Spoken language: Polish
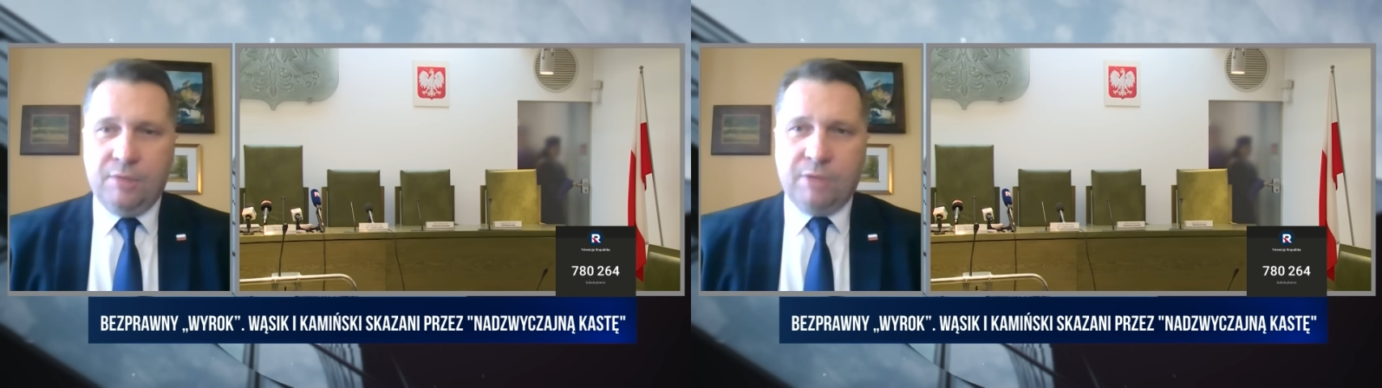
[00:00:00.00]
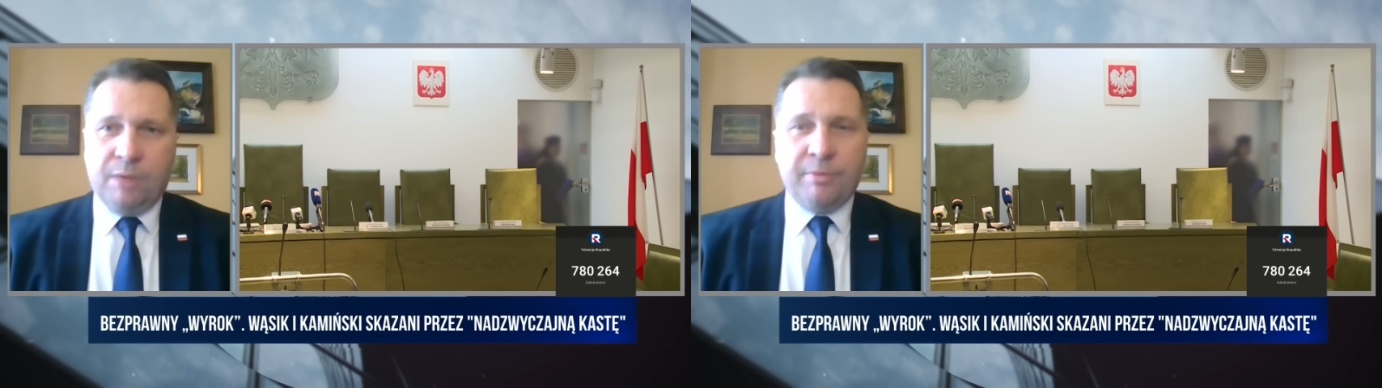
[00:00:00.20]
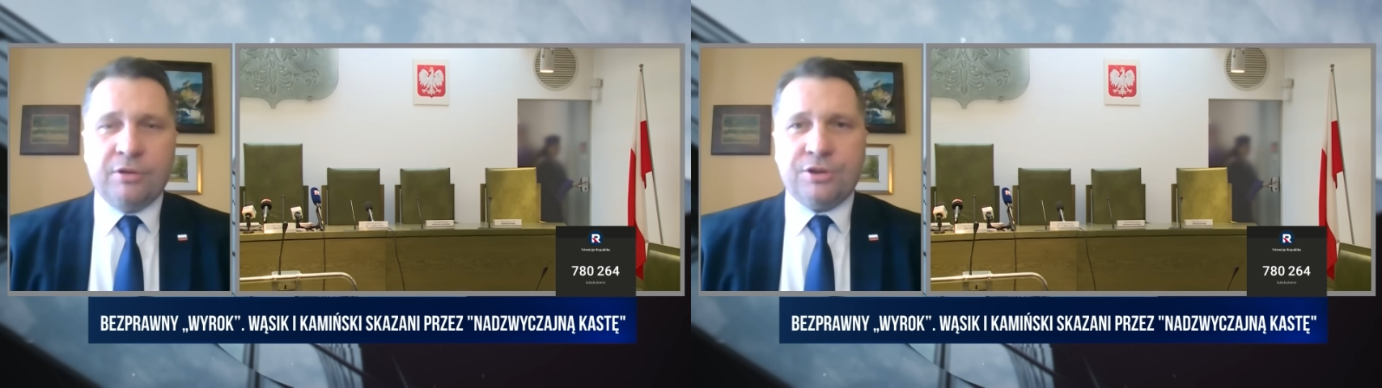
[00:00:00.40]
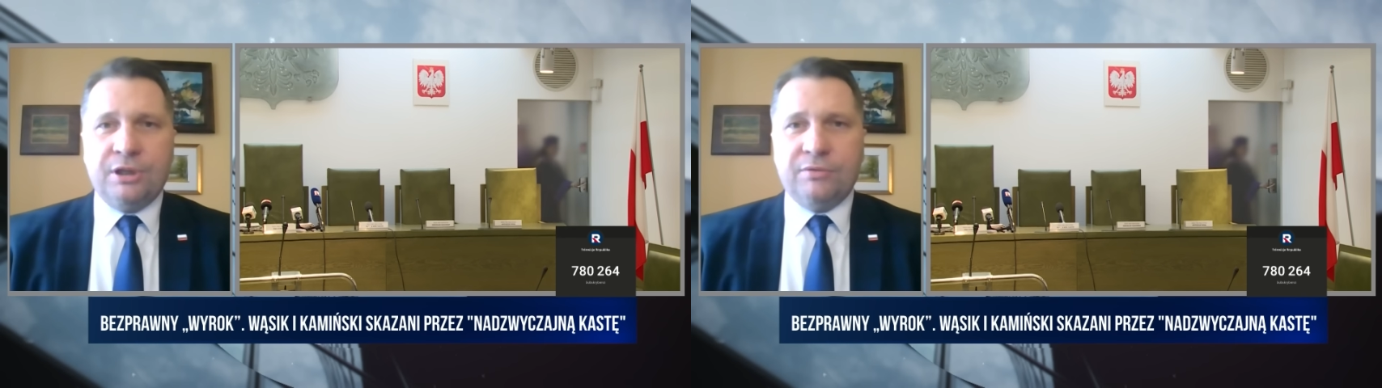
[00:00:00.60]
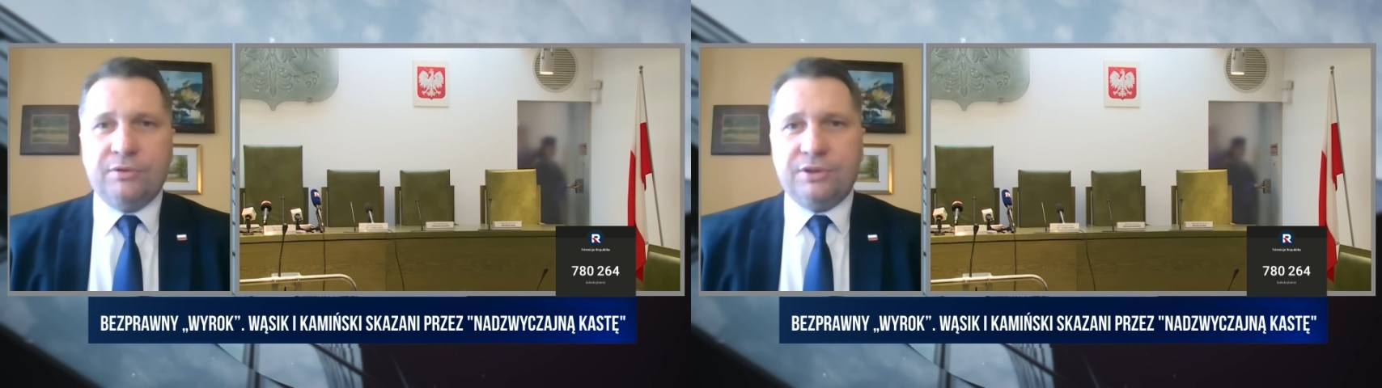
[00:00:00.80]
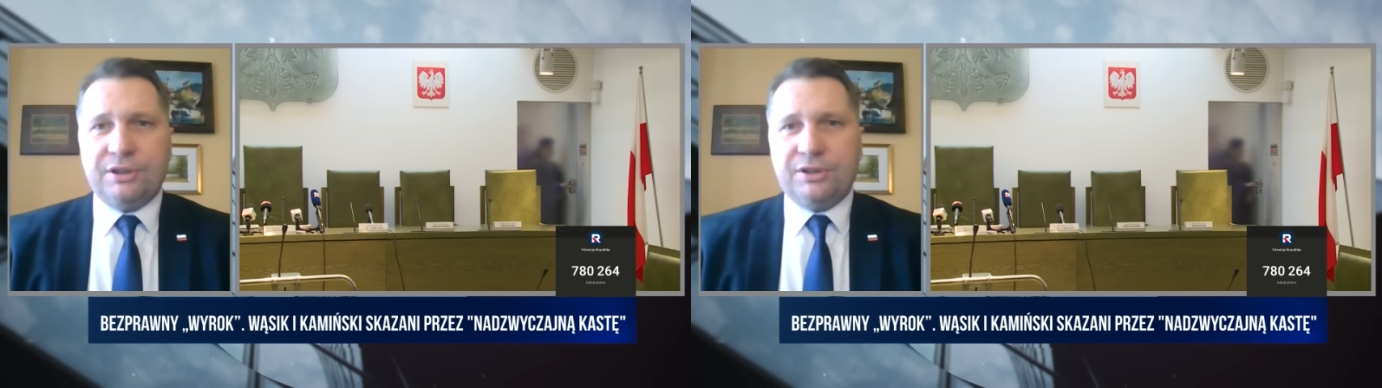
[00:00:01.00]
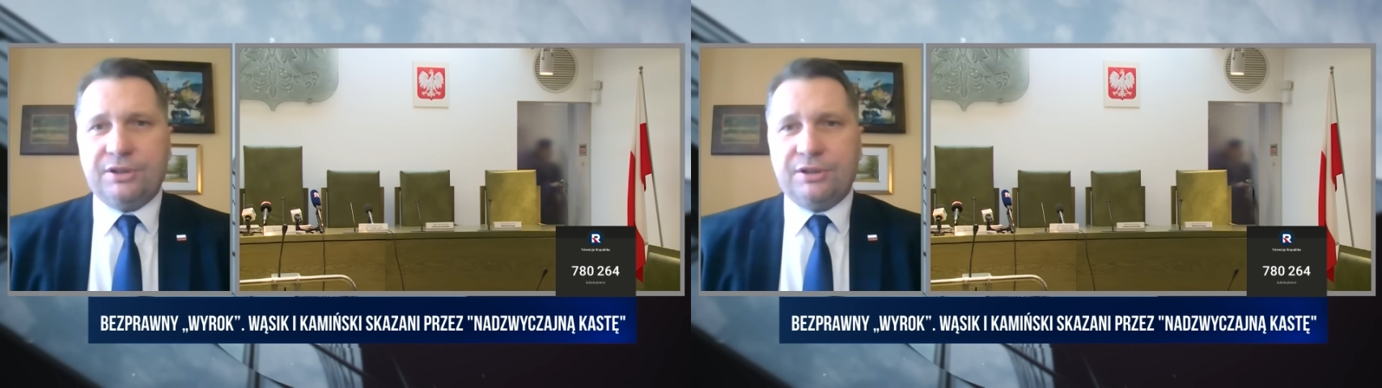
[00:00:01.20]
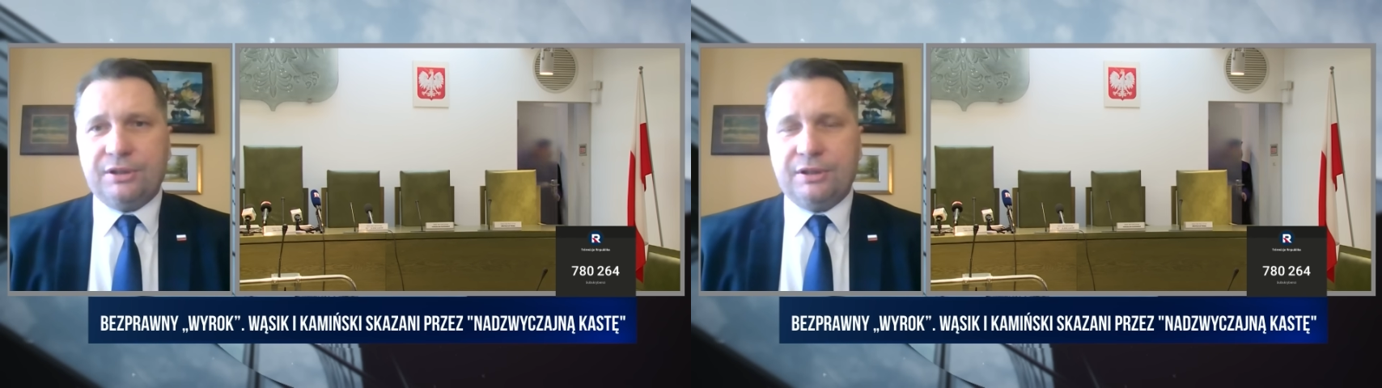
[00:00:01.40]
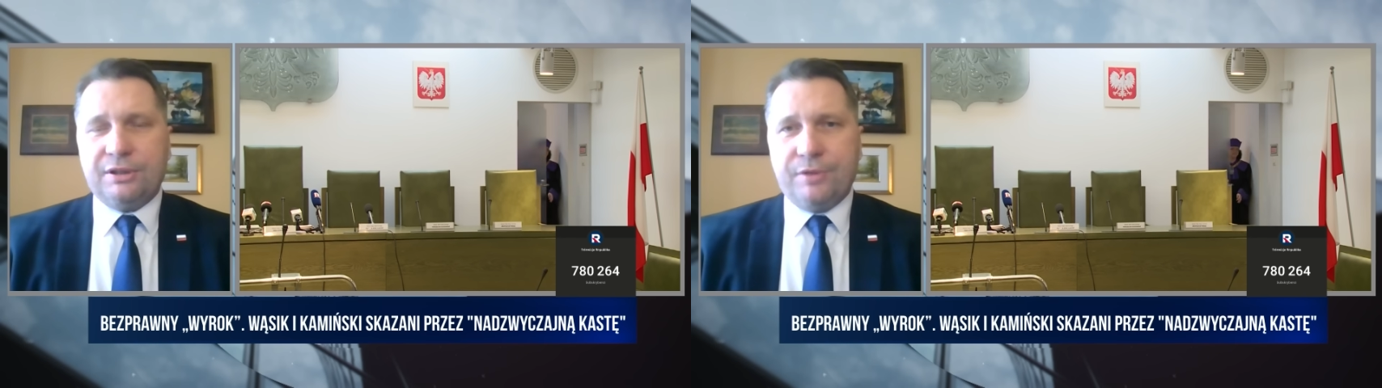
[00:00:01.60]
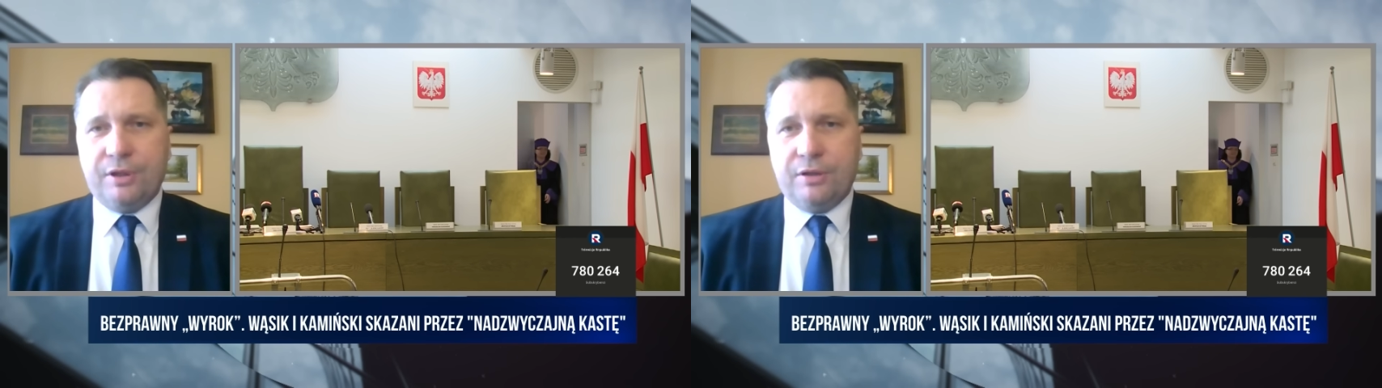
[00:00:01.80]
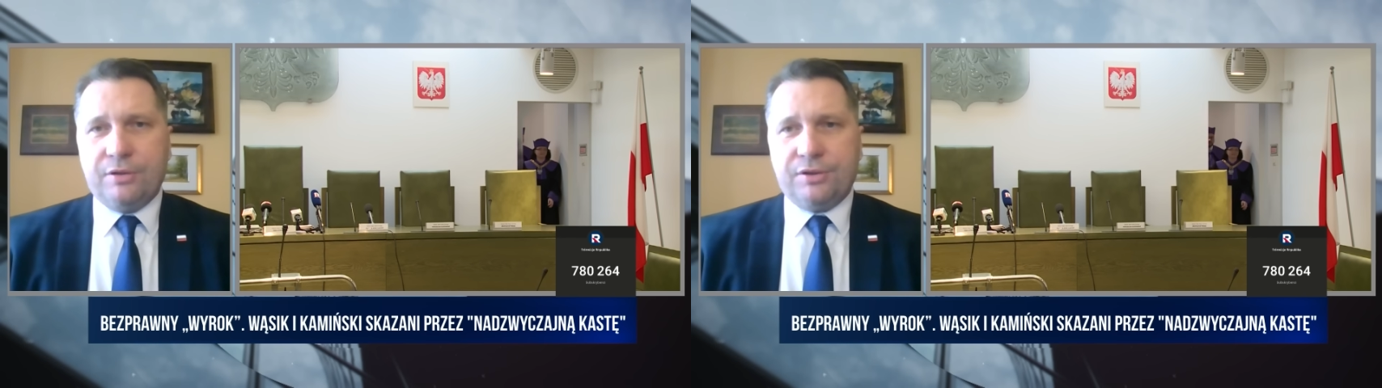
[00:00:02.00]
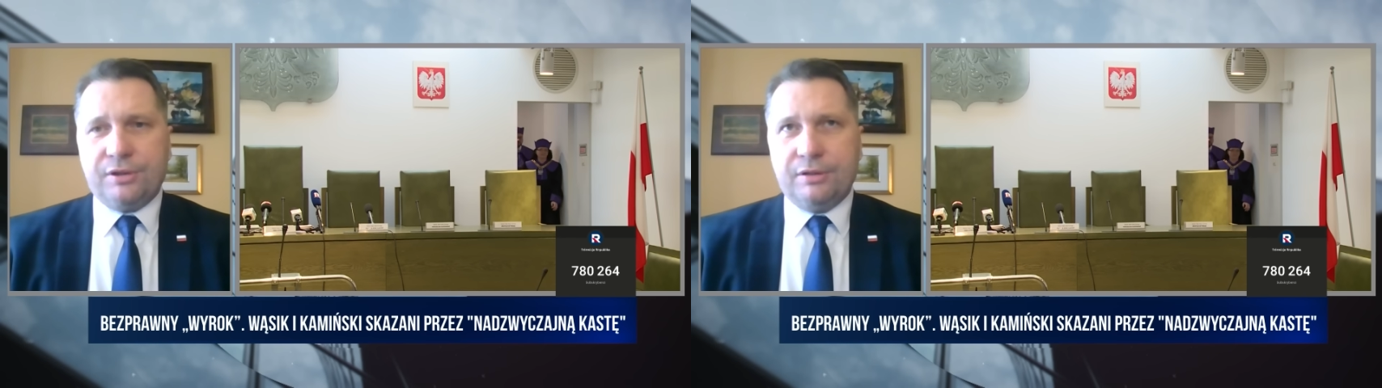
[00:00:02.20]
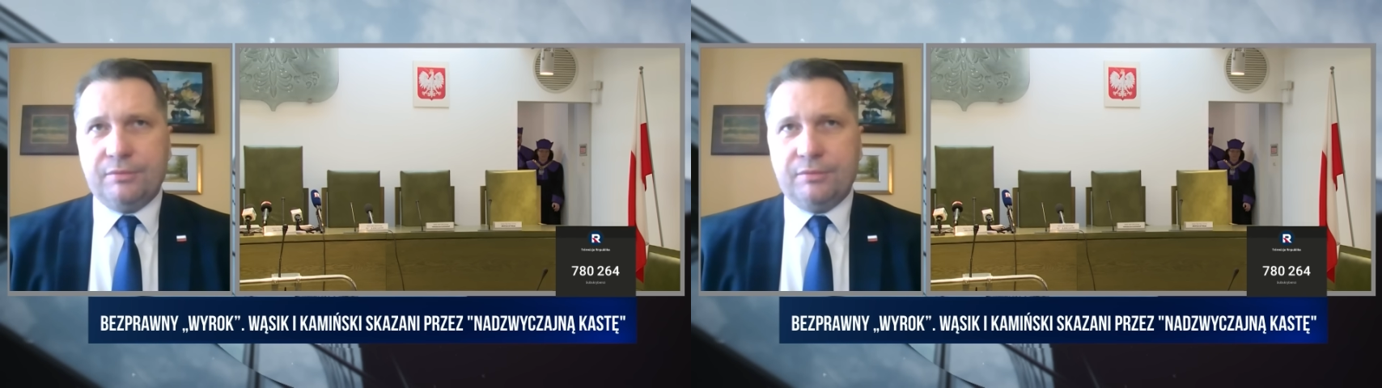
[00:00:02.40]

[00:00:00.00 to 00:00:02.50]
Mamy do czynienia wówczas no, z